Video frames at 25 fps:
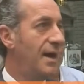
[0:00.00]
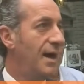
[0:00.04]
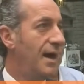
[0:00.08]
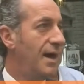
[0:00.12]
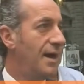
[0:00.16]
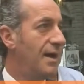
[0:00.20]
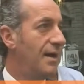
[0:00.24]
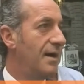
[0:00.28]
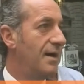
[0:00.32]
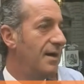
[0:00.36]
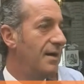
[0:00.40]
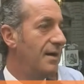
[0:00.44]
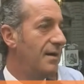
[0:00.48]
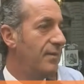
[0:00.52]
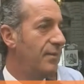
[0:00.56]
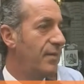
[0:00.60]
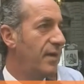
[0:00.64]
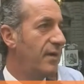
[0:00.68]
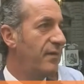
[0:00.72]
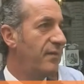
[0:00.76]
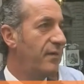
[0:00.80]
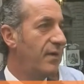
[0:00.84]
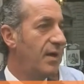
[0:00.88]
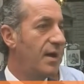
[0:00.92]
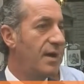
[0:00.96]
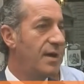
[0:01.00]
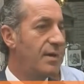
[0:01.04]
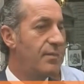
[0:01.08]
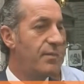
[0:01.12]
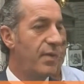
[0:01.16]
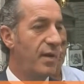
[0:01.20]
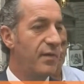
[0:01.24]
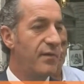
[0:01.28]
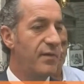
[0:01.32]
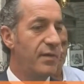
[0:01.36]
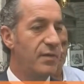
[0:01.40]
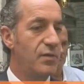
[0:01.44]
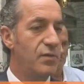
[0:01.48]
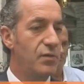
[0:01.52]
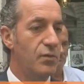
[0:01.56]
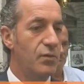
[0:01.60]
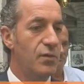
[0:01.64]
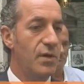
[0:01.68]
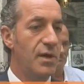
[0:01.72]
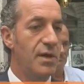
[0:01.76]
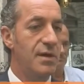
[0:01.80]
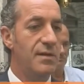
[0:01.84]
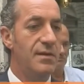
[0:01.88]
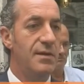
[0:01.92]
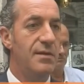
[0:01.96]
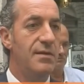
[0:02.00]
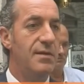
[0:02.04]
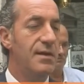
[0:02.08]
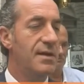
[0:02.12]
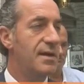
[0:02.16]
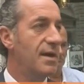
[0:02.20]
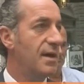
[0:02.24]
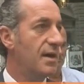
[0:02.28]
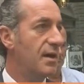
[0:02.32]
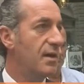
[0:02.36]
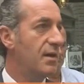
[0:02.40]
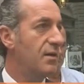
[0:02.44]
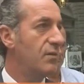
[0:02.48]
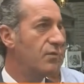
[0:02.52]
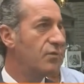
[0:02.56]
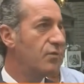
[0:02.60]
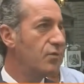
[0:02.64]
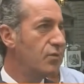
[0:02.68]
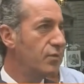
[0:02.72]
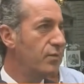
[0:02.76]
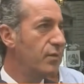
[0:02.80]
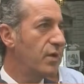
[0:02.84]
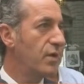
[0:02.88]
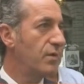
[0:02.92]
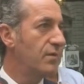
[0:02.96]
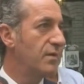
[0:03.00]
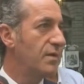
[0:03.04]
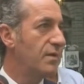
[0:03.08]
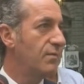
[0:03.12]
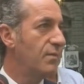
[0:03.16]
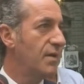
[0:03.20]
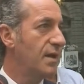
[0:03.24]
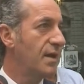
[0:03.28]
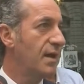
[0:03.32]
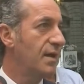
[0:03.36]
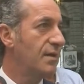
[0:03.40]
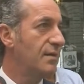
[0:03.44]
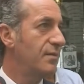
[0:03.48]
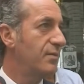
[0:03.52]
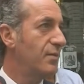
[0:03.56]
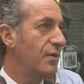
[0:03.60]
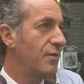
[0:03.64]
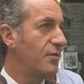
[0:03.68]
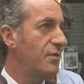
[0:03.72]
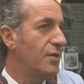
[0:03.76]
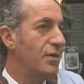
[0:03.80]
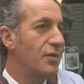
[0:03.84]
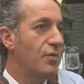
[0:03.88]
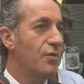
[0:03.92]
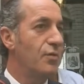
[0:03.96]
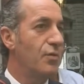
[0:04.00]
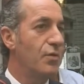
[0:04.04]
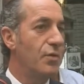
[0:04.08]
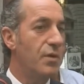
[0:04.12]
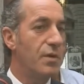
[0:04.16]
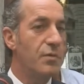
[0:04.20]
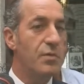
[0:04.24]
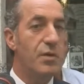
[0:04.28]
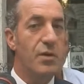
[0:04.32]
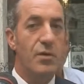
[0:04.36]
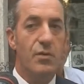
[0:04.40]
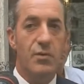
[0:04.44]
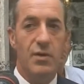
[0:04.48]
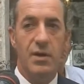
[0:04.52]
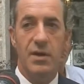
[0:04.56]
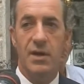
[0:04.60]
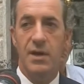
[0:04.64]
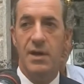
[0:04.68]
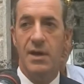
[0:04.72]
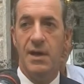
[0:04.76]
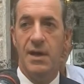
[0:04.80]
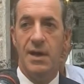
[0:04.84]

prefe alle prefetture di indicare un numero di immigrati per ogni comune, per cui